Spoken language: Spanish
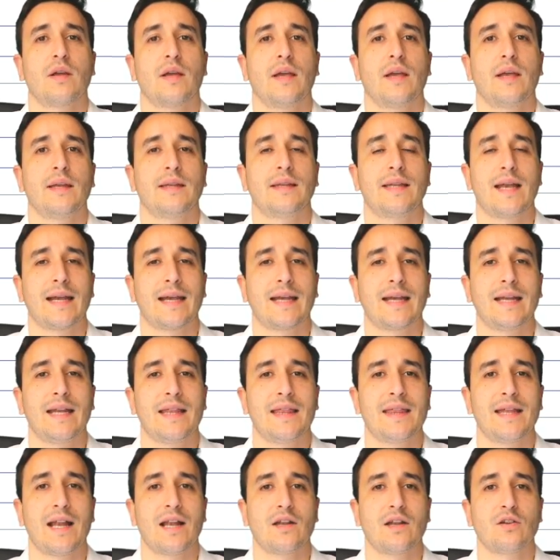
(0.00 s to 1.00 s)
eh,
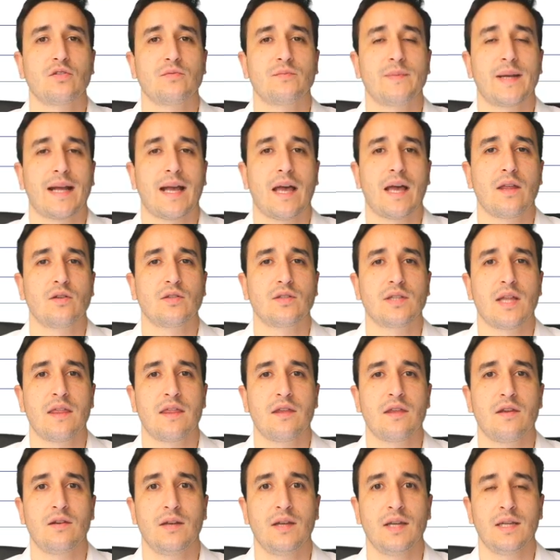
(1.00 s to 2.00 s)
tranquilizar a los mercados de
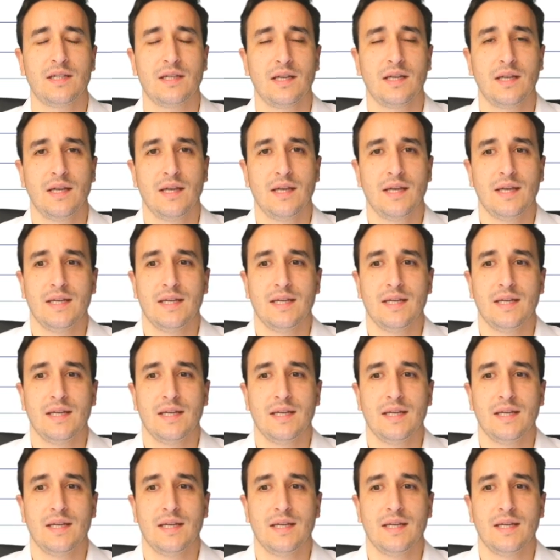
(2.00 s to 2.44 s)
acciones.